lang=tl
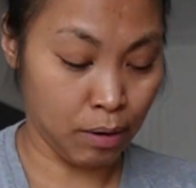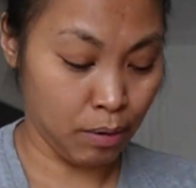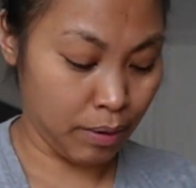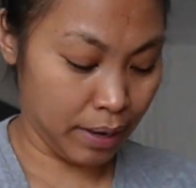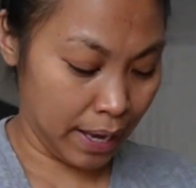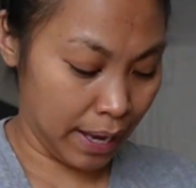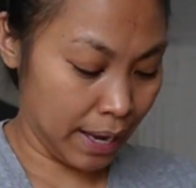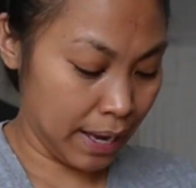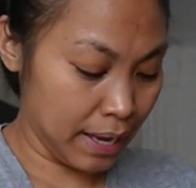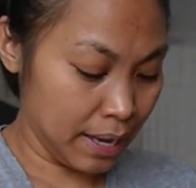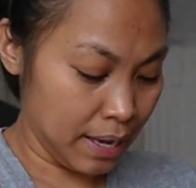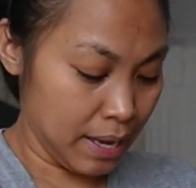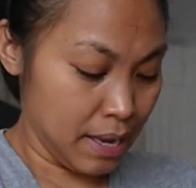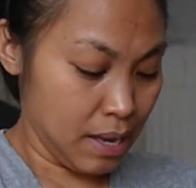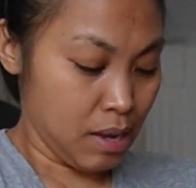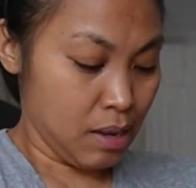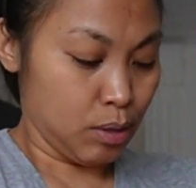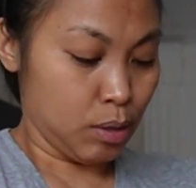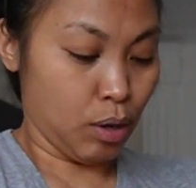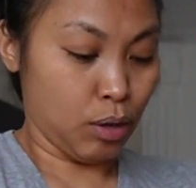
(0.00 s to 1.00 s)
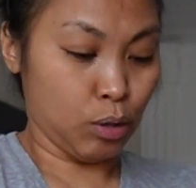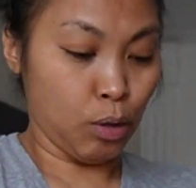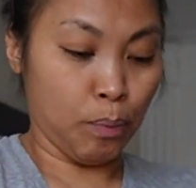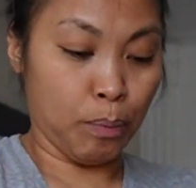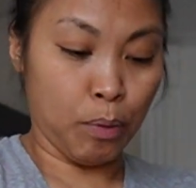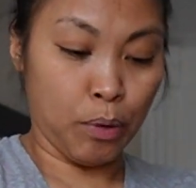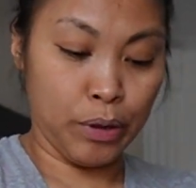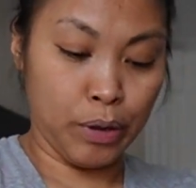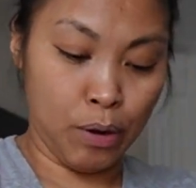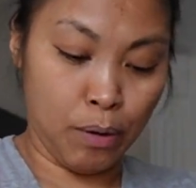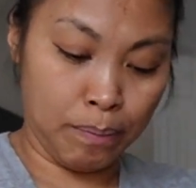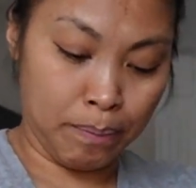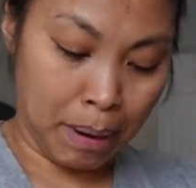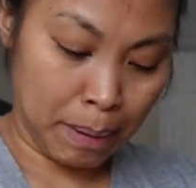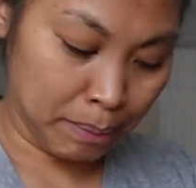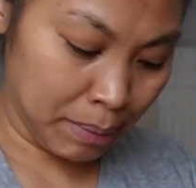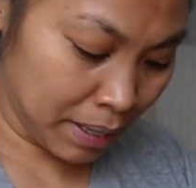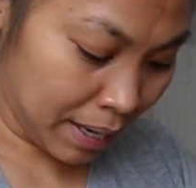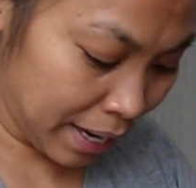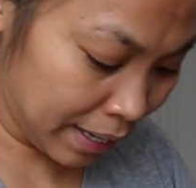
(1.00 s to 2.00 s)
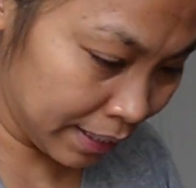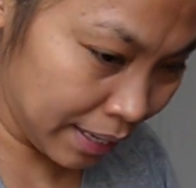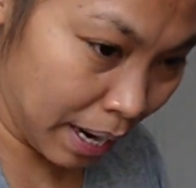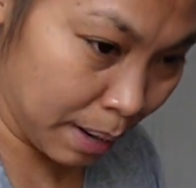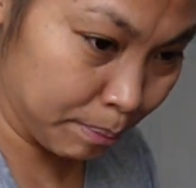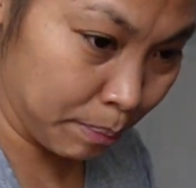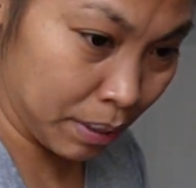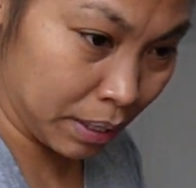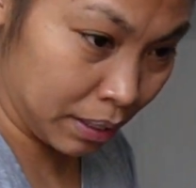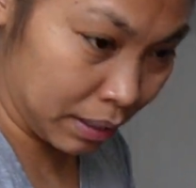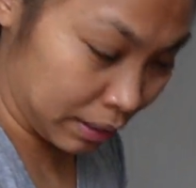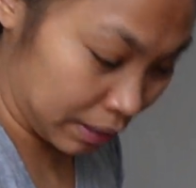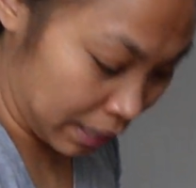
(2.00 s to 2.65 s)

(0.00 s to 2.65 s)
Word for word: Okay? So ito po yung pamigay natin,